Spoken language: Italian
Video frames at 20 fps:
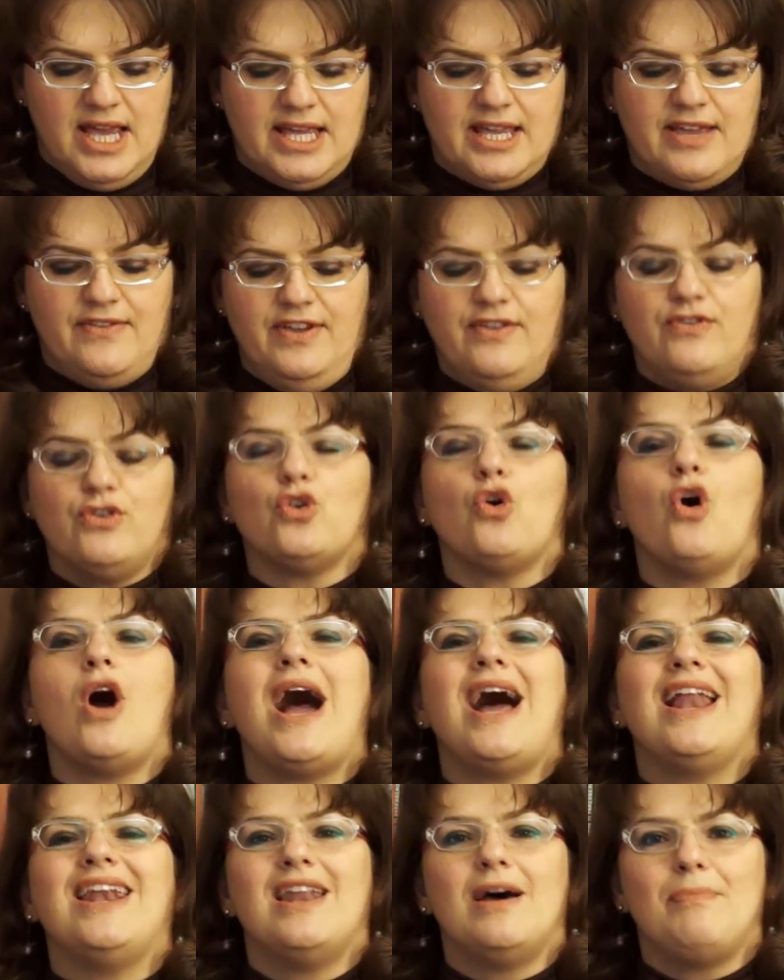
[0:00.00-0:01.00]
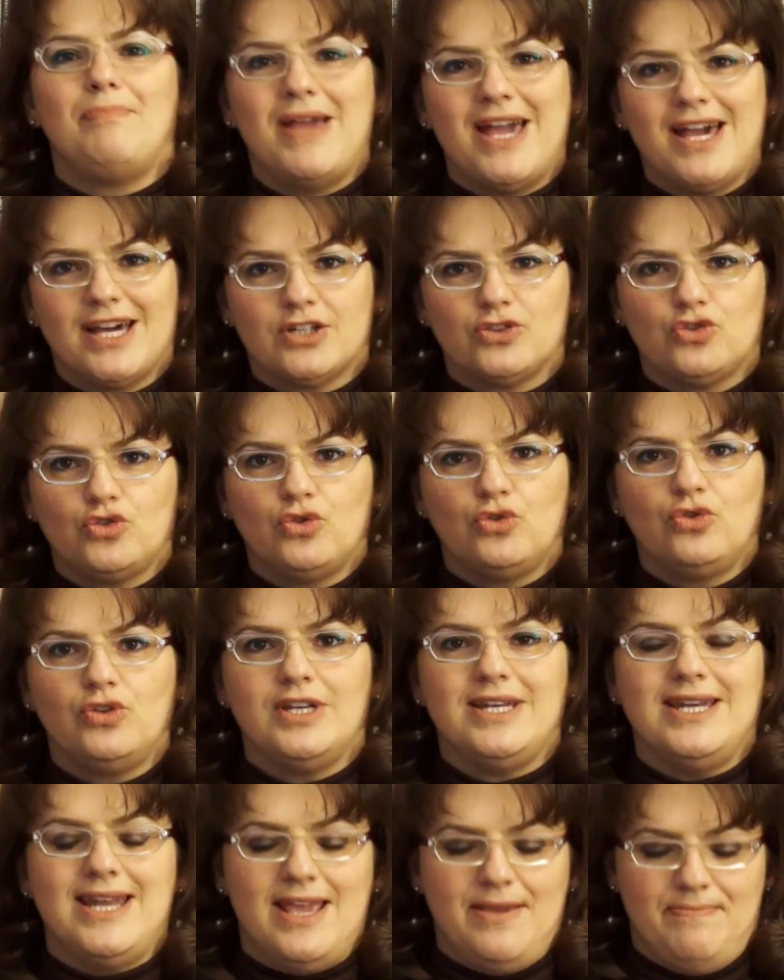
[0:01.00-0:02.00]
che vivono all'aperto
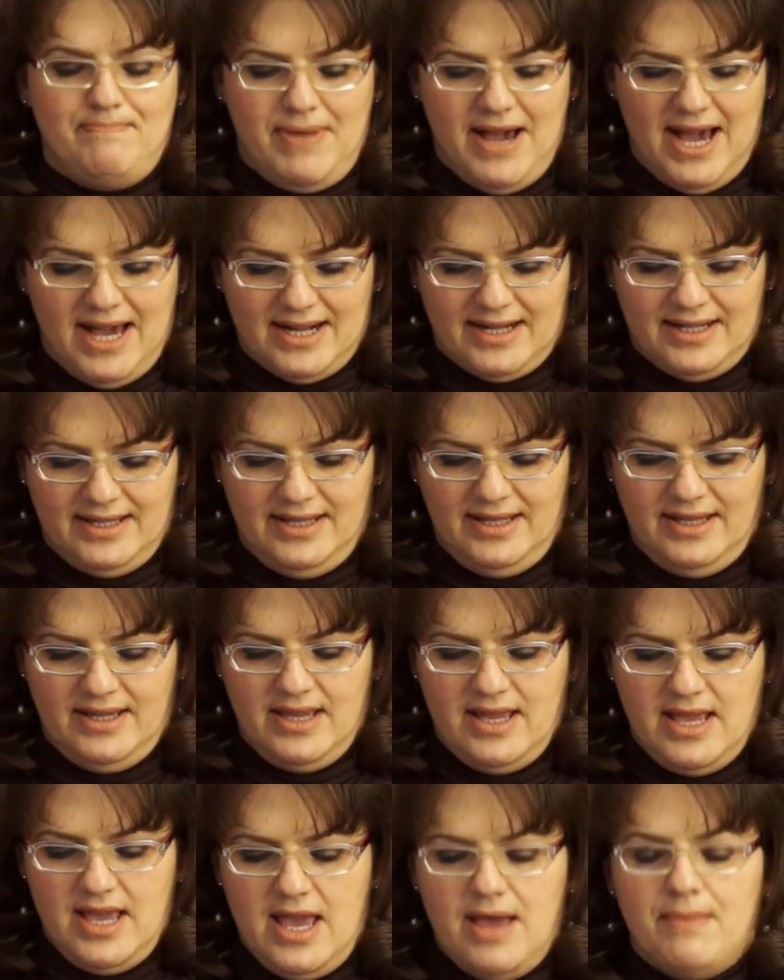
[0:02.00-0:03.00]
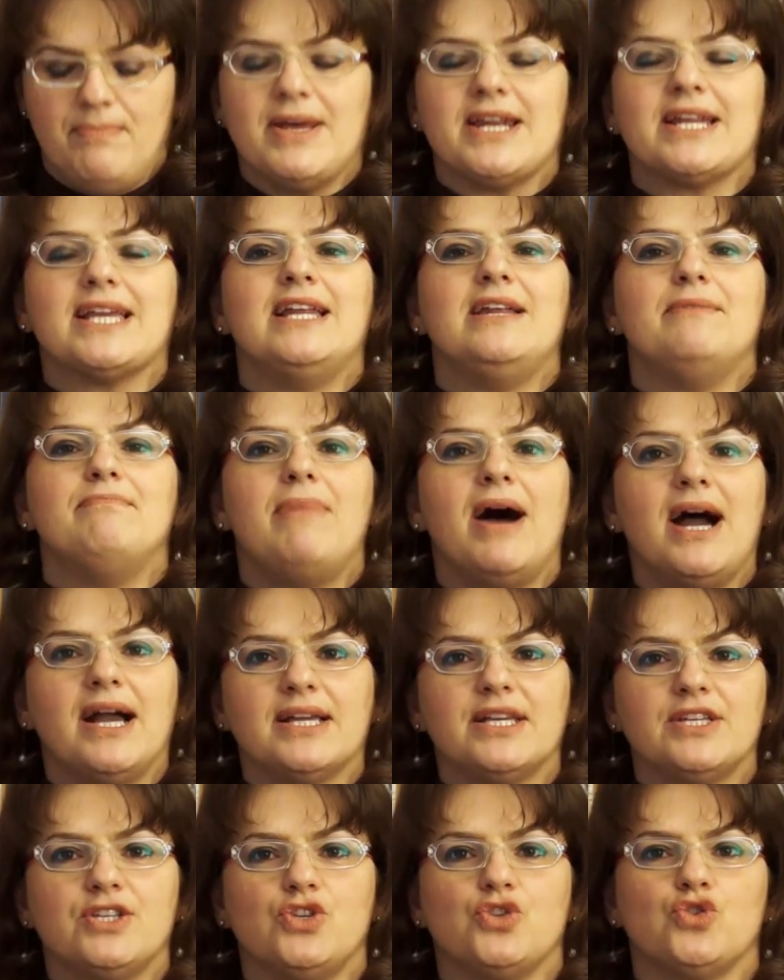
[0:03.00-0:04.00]
nei parchi perché le
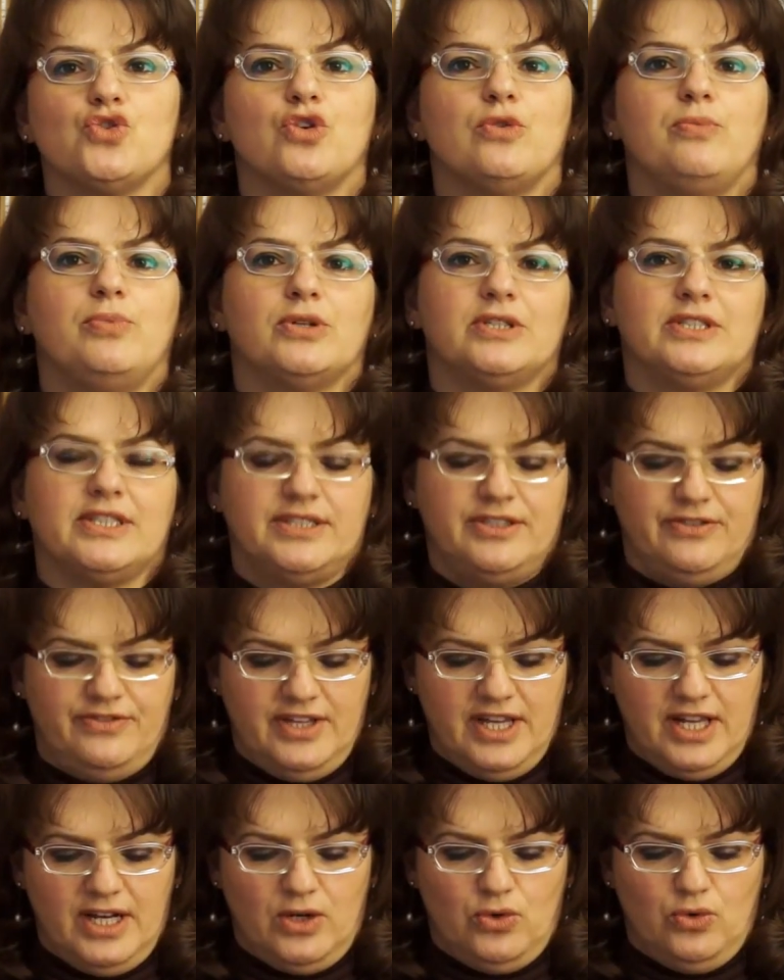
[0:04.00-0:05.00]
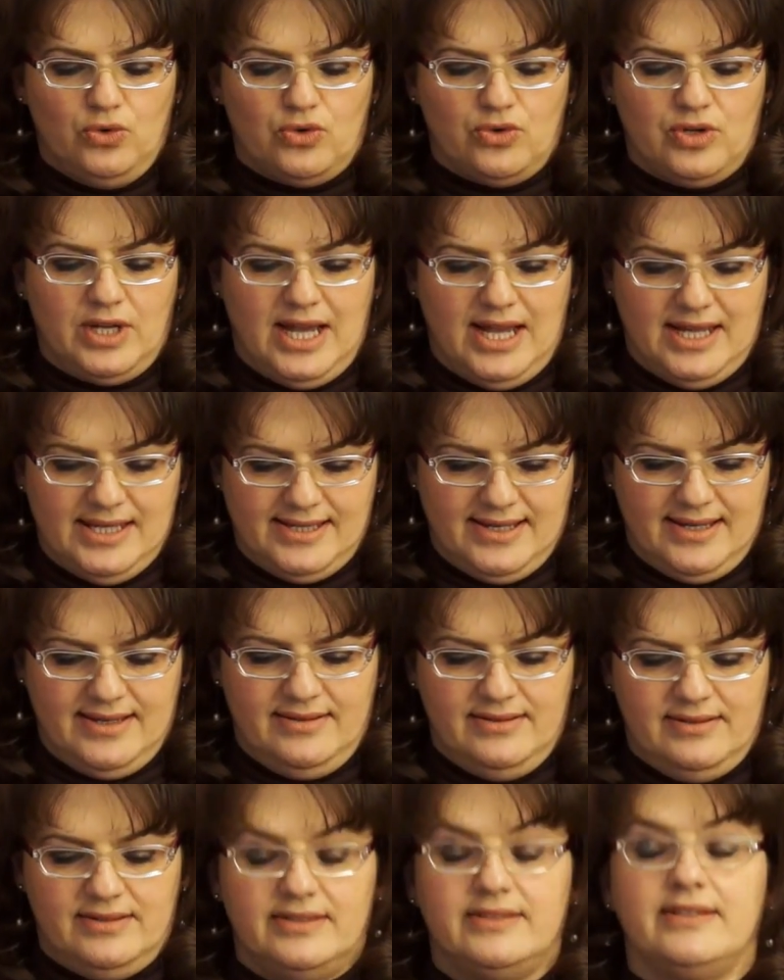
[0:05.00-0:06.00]
banche si sono portate via la loro
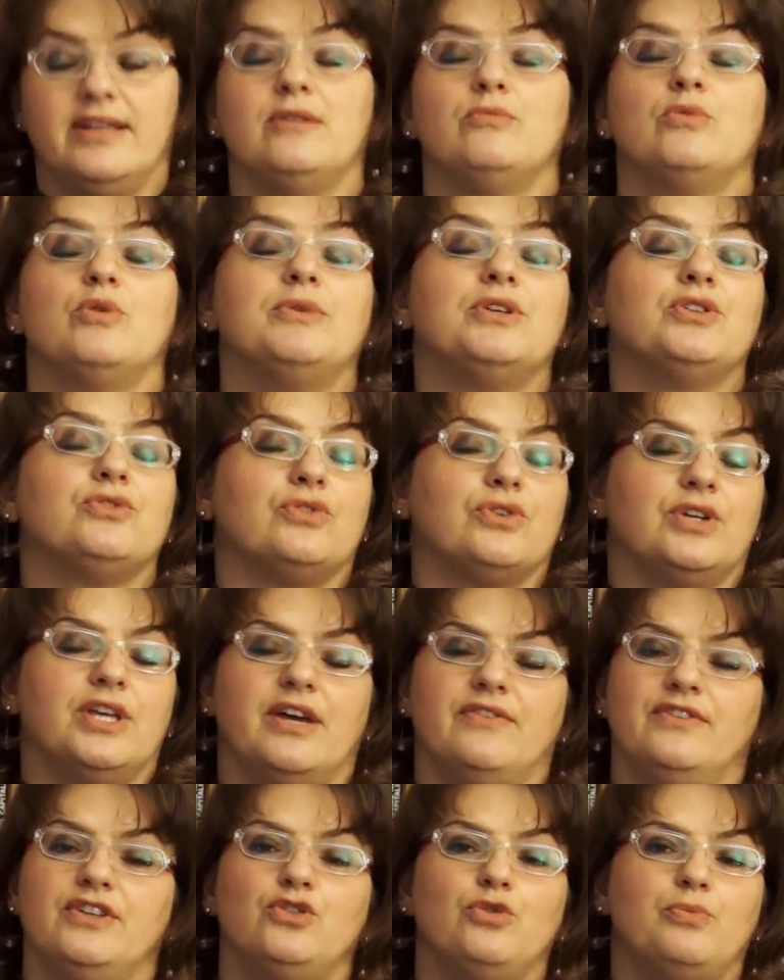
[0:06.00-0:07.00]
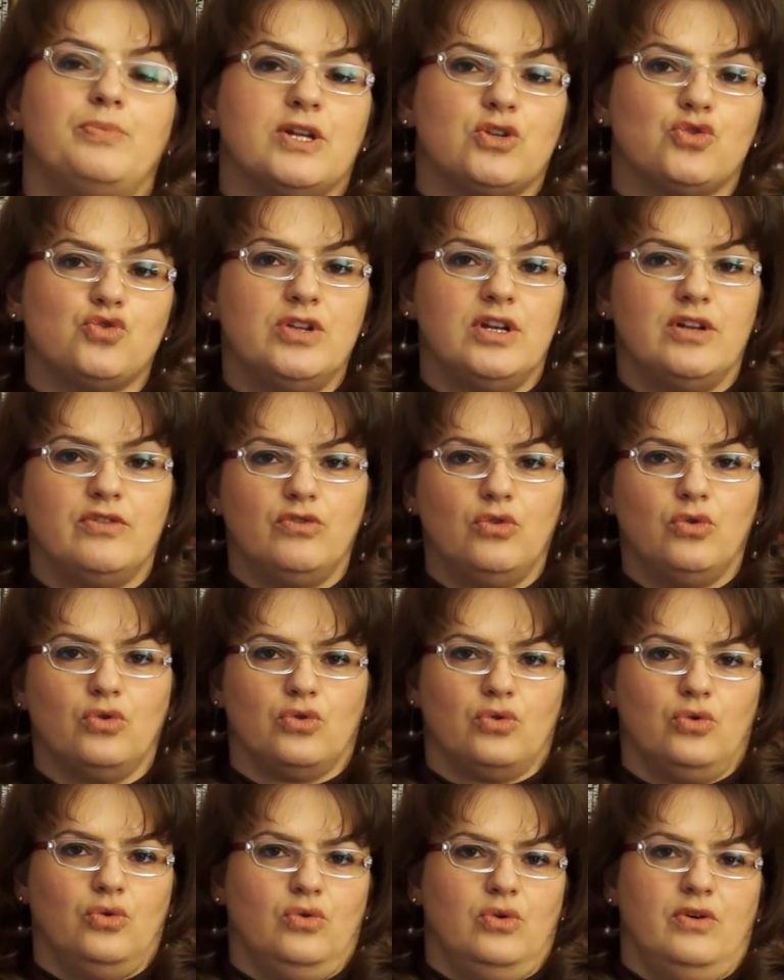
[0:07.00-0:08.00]
casa dal momento che avendo perso il
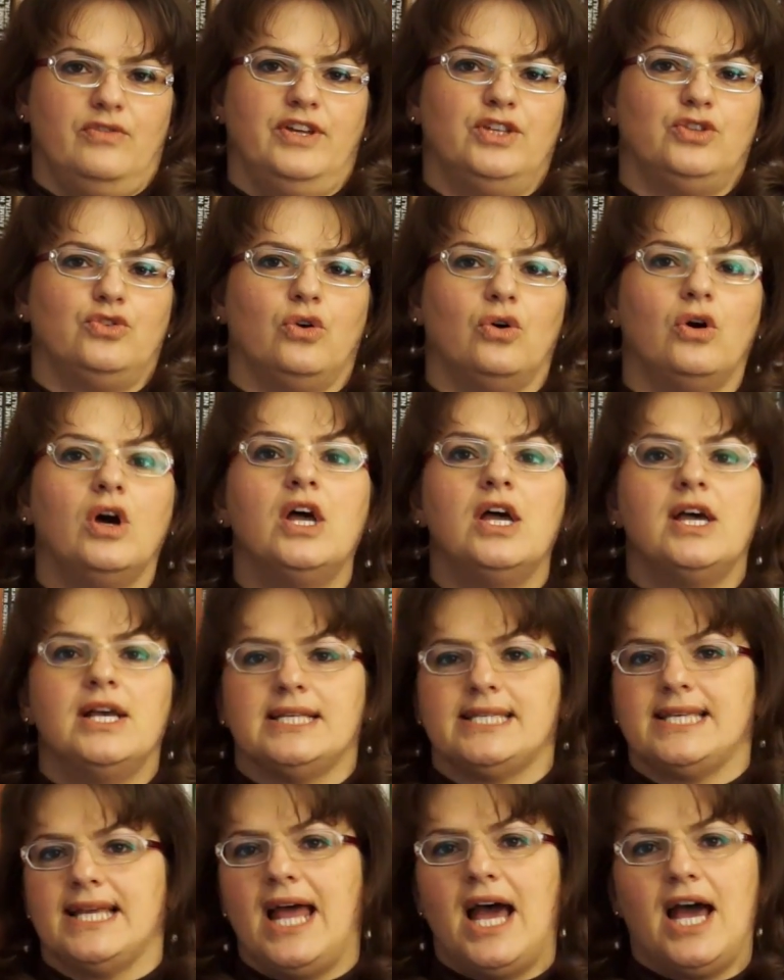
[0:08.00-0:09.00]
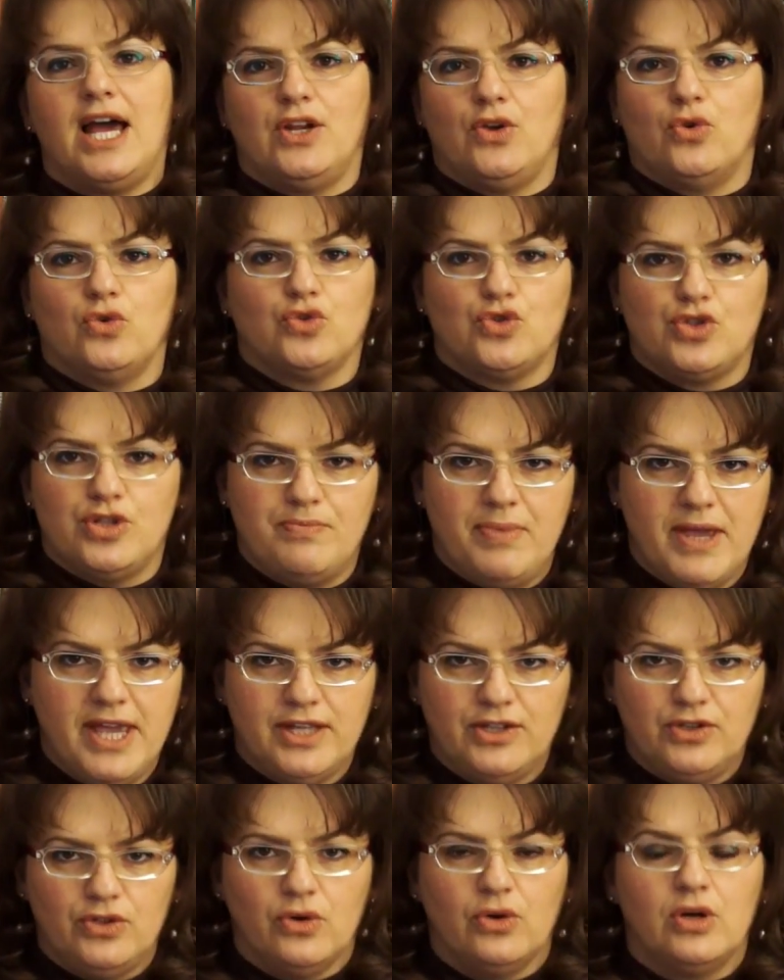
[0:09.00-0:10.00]
lavoro o avendo salario o
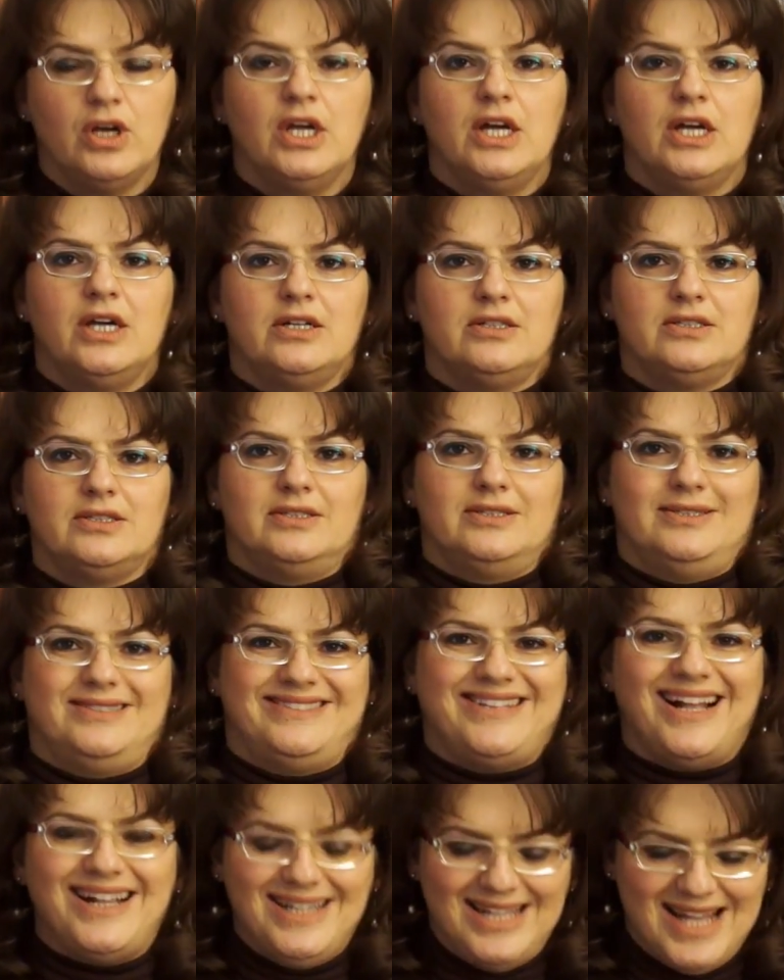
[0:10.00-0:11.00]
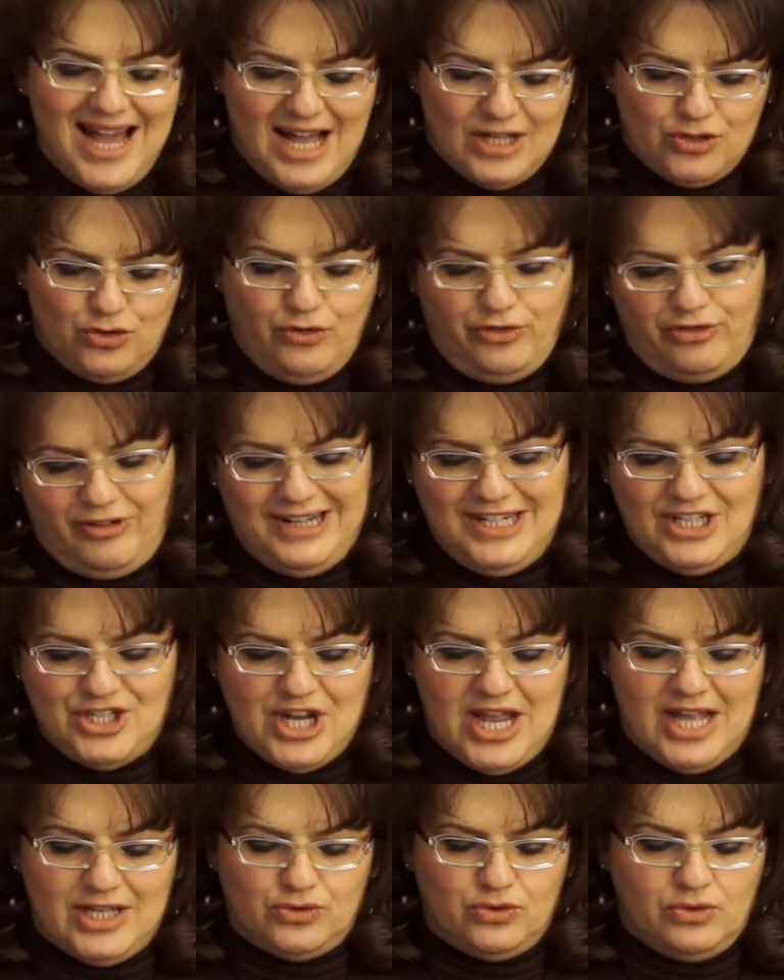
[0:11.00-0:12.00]
stipendio eh, tagliato,
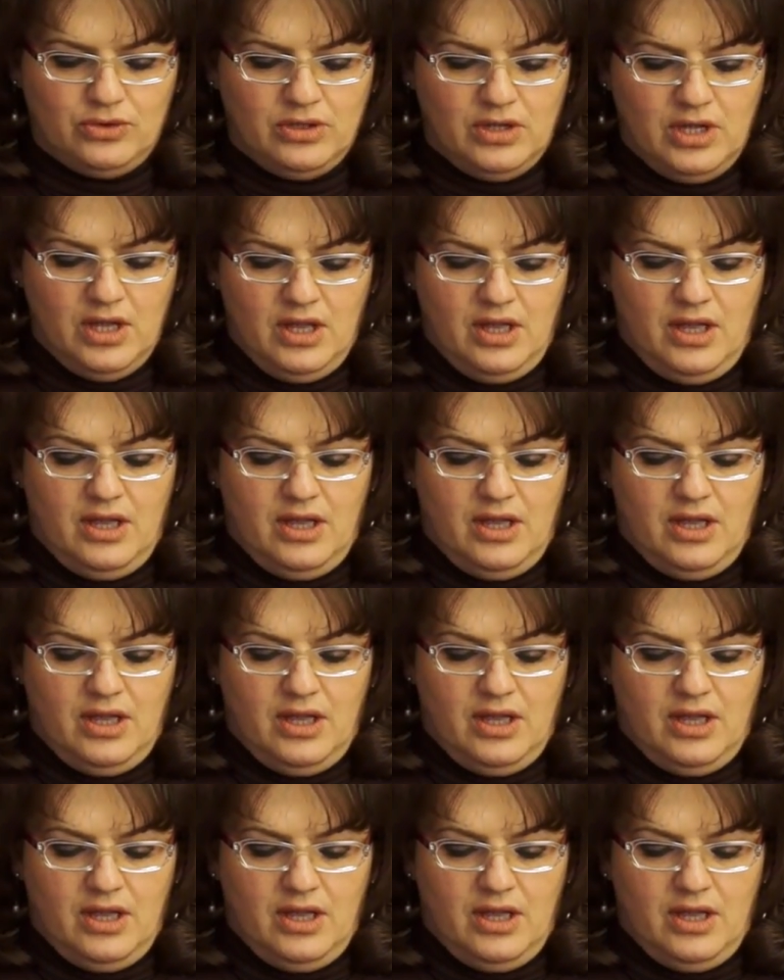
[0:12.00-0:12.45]
falciato,